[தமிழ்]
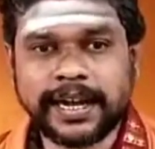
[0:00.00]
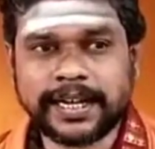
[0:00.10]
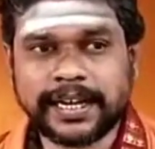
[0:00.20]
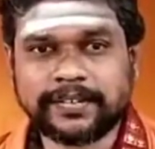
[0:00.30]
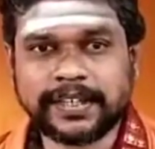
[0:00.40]

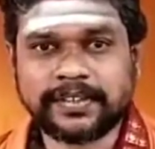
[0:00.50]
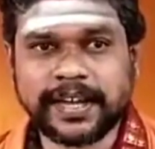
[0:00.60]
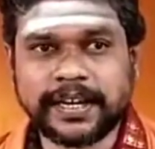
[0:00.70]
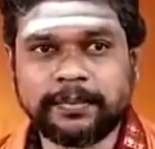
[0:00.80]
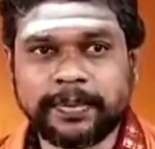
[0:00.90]
அதாவது
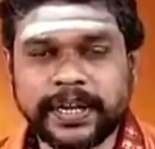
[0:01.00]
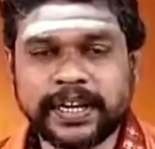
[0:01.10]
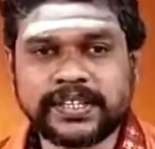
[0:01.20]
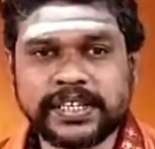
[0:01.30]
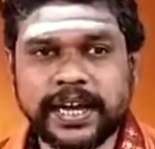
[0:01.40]
சனி
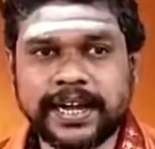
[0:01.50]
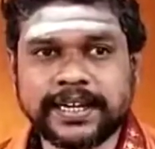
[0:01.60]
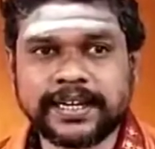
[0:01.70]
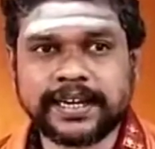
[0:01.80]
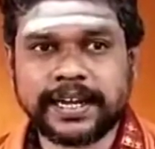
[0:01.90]
பயிற்சி
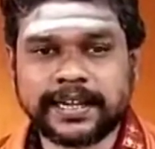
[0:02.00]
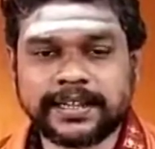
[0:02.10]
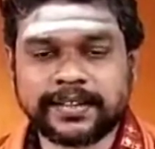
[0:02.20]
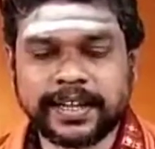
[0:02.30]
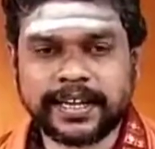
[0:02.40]
ஆகின்ற
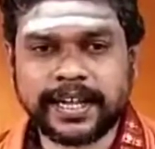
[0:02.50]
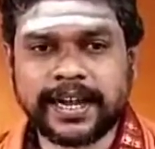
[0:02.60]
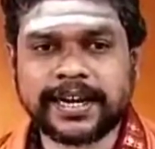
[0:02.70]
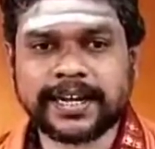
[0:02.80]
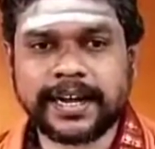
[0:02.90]
அந்த
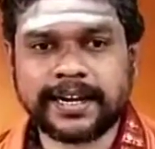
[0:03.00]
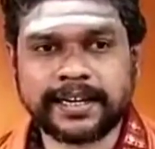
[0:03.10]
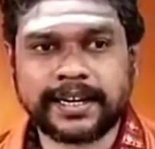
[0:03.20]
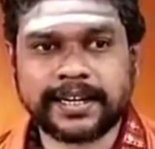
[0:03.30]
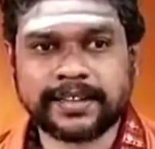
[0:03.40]
சரியான
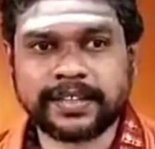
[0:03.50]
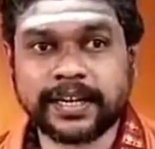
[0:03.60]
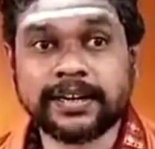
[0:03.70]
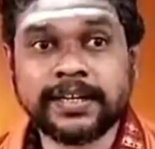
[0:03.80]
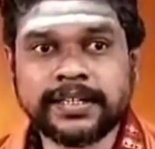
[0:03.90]

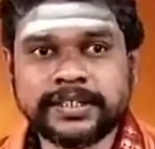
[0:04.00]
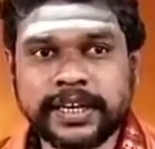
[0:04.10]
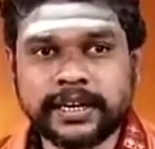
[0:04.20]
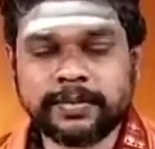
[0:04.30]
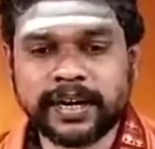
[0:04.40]
காலகட்டத்தில்
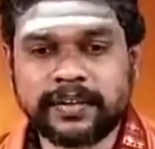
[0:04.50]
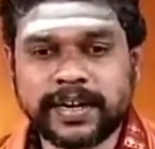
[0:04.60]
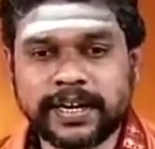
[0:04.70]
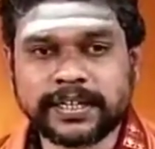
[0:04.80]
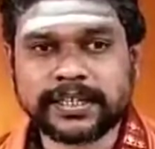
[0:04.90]
சனி
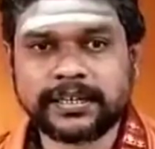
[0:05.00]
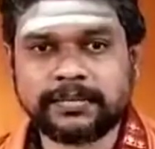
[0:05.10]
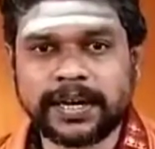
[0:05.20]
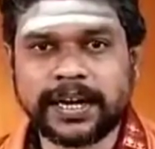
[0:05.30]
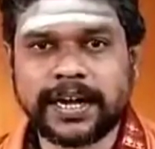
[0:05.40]
பகவானுக்கு
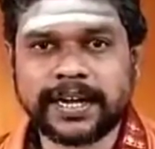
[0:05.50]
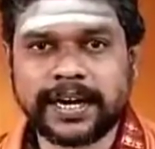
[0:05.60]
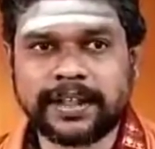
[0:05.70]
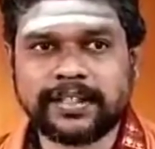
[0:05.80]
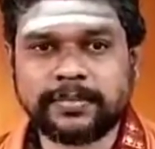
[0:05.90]
மகா
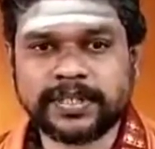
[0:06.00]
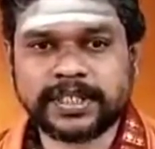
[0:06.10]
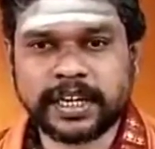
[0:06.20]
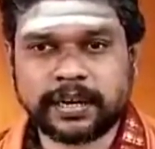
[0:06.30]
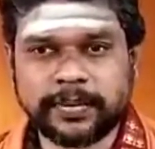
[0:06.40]
கலச
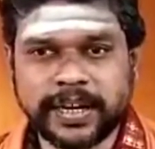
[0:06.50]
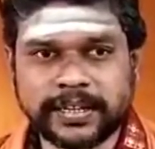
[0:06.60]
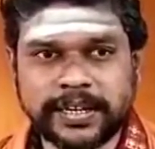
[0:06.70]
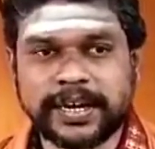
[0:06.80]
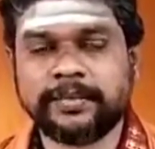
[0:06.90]

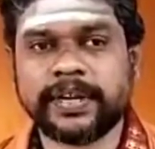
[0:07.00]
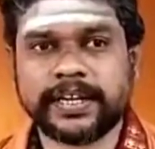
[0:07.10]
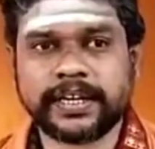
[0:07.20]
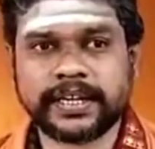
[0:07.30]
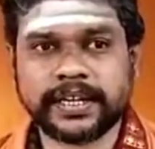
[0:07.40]
அபிஷேகமானது நடைபெற
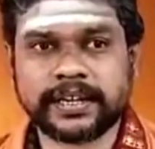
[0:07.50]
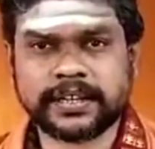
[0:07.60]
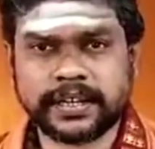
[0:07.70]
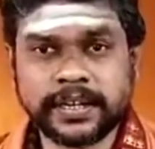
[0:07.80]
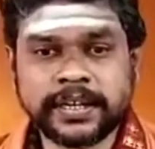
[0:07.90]

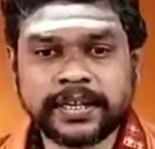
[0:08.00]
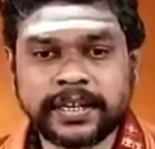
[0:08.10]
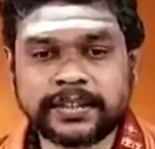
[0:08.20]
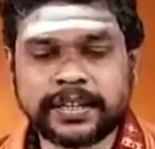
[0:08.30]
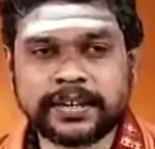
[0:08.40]
இருக்கிறது
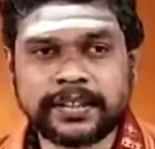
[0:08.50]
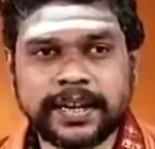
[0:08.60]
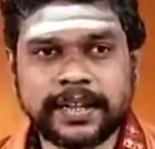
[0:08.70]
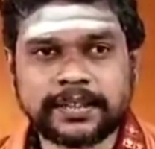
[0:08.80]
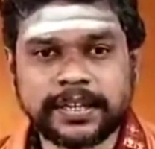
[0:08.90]

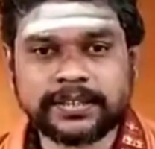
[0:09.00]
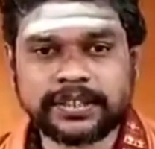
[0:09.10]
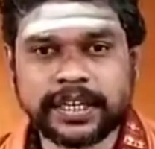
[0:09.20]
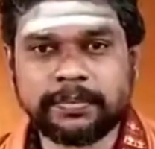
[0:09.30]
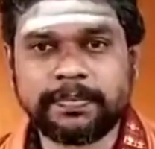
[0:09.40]
இத்திருத்தலத்தின்
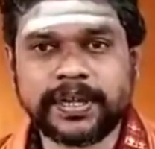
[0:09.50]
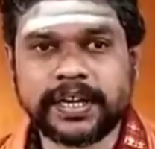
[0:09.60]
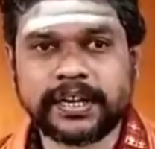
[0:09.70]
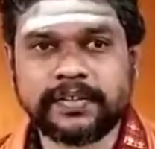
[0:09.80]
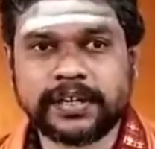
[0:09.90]
சிறப்பு
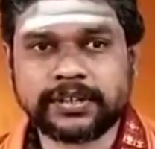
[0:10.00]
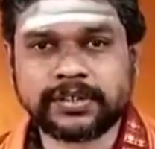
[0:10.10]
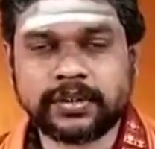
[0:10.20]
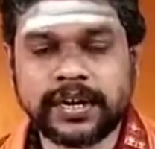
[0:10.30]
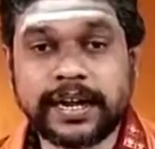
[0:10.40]
என்னவென்று
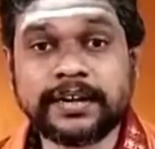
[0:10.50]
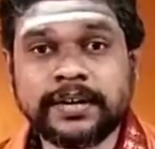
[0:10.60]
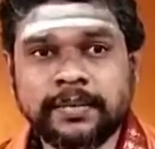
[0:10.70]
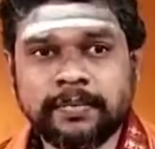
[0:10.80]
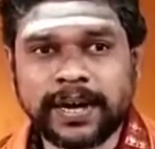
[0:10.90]
சொன்னால்
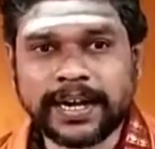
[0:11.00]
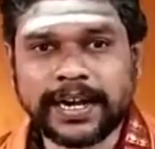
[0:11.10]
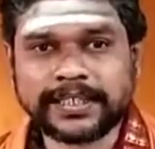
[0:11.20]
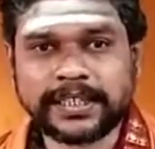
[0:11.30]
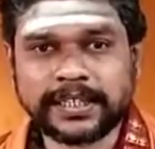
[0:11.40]
மகா
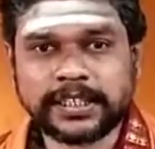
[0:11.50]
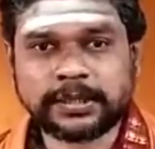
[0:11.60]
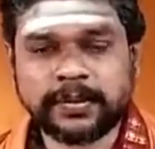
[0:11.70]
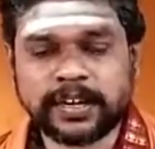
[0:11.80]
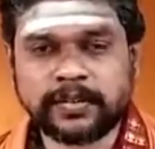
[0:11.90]
சனீஷ்
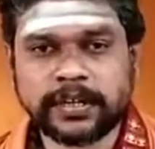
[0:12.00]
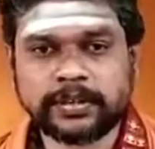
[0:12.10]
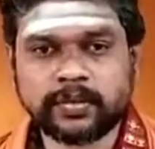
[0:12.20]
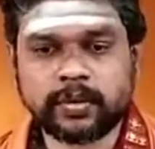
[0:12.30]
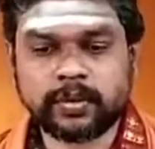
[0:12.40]

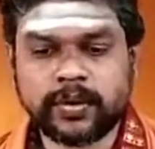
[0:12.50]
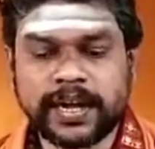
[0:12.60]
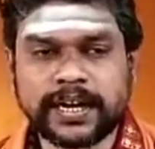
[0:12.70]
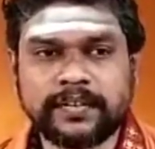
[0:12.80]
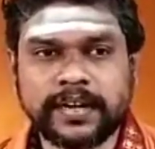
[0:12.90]
பகவானின்
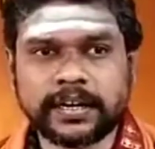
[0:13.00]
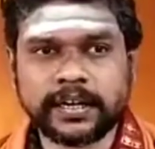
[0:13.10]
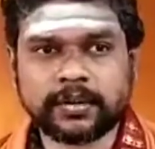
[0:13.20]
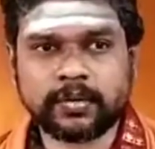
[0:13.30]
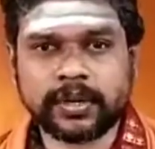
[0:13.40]
குருவாக
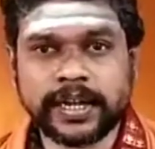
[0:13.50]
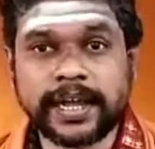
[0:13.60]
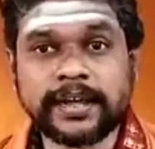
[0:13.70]
விளங்கக்கூடிய